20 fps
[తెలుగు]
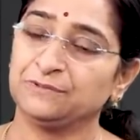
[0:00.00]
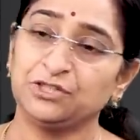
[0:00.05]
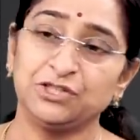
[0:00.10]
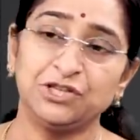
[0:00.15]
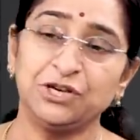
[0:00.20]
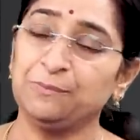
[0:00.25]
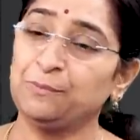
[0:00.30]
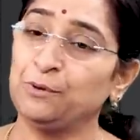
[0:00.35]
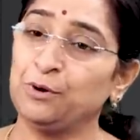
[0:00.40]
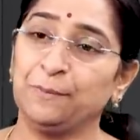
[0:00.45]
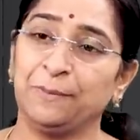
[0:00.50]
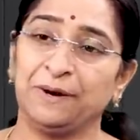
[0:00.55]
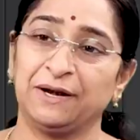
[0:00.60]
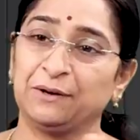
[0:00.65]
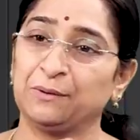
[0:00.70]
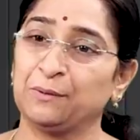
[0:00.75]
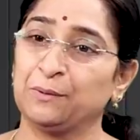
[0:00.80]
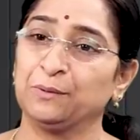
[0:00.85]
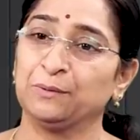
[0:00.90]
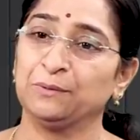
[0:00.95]
చీపుళ్ళు
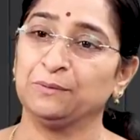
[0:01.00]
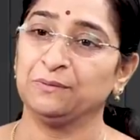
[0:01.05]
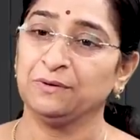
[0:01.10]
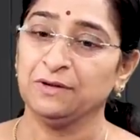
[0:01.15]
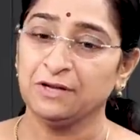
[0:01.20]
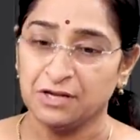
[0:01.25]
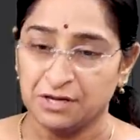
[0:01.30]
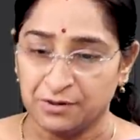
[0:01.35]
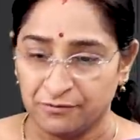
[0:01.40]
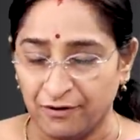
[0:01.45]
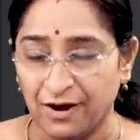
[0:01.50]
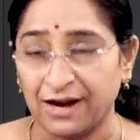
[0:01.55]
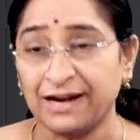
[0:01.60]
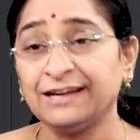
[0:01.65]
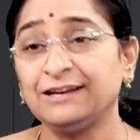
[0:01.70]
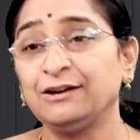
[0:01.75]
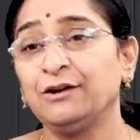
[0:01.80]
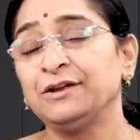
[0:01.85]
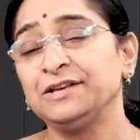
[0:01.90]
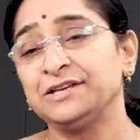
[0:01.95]
పెట్టకూడదు
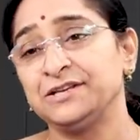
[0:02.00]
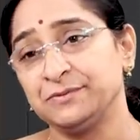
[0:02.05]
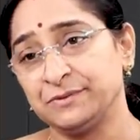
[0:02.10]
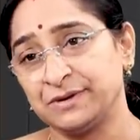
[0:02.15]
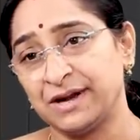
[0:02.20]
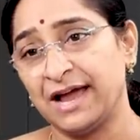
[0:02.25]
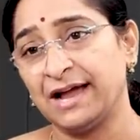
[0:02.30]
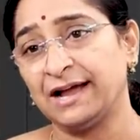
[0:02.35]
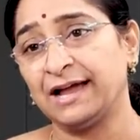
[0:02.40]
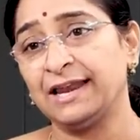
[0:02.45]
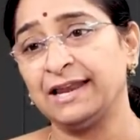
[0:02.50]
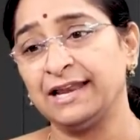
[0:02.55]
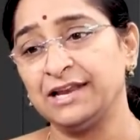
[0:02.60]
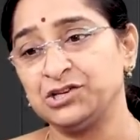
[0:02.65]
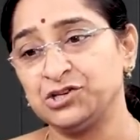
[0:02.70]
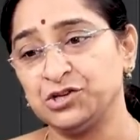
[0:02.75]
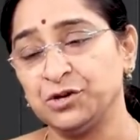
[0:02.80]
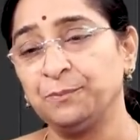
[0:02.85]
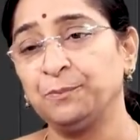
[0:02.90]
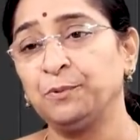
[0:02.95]
వాకిట్లో నుంచి రాగానే
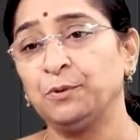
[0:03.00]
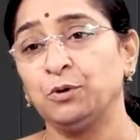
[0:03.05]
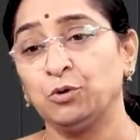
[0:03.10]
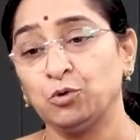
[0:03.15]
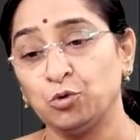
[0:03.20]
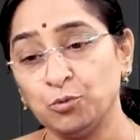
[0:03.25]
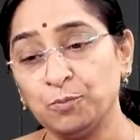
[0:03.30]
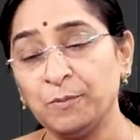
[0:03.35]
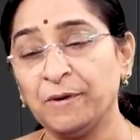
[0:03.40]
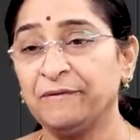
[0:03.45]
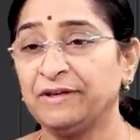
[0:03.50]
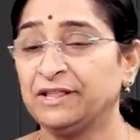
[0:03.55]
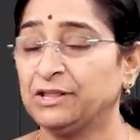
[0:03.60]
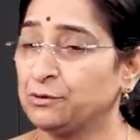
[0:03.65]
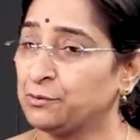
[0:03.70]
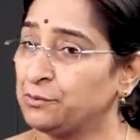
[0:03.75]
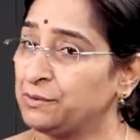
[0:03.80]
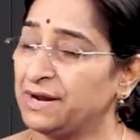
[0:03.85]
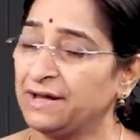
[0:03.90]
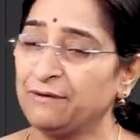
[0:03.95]
చెప్పులు గుమ్మం
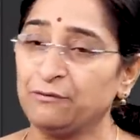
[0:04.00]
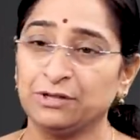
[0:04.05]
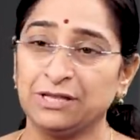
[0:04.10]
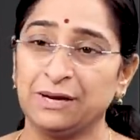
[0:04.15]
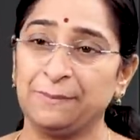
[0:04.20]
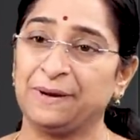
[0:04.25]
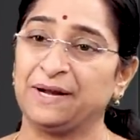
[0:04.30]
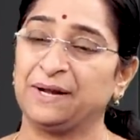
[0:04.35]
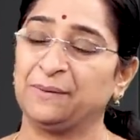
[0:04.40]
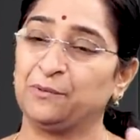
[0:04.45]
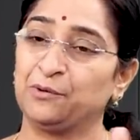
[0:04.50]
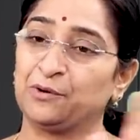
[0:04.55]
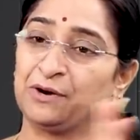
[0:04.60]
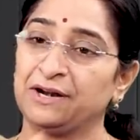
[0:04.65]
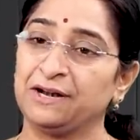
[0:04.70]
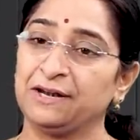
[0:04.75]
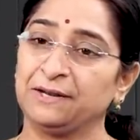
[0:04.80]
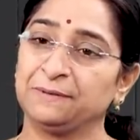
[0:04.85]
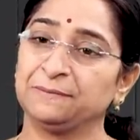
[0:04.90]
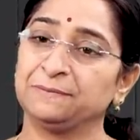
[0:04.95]
ఎదురుగుండా
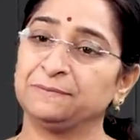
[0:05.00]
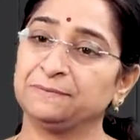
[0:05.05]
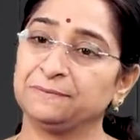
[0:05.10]
వదిలిపెట్టబోకండి